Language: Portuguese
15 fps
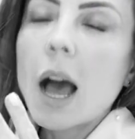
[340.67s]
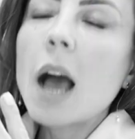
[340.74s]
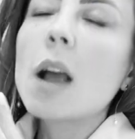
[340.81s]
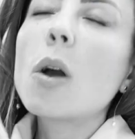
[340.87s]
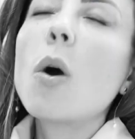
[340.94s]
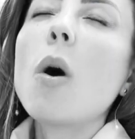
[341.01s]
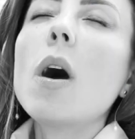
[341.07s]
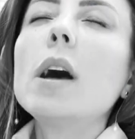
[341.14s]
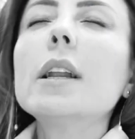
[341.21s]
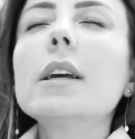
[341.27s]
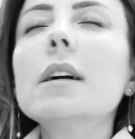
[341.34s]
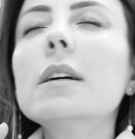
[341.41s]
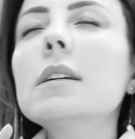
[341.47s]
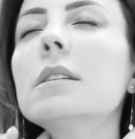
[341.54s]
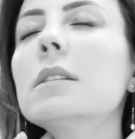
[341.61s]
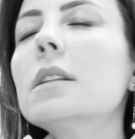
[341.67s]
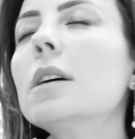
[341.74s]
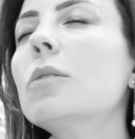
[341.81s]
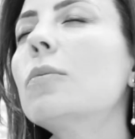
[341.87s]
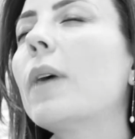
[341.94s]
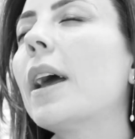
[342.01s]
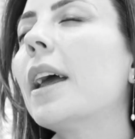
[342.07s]
Agora
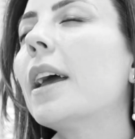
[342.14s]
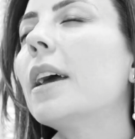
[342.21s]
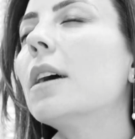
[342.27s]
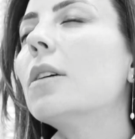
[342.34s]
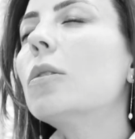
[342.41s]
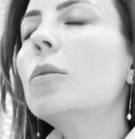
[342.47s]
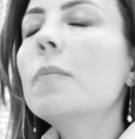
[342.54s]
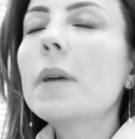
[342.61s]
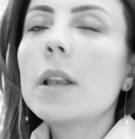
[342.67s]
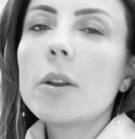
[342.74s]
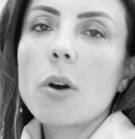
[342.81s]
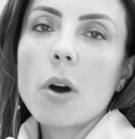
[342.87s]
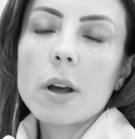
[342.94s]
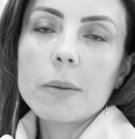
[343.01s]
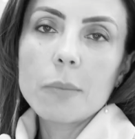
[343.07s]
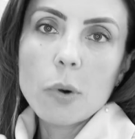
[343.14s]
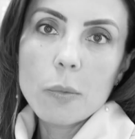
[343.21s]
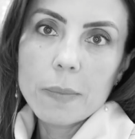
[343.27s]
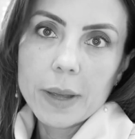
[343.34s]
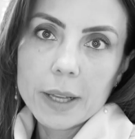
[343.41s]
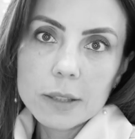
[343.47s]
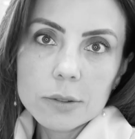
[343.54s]
não é o melhor
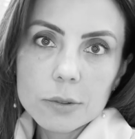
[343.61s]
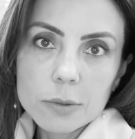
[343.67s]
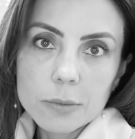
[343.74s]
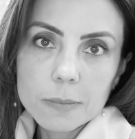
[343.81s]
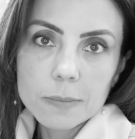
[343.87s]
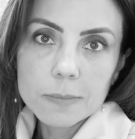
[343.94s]
momento.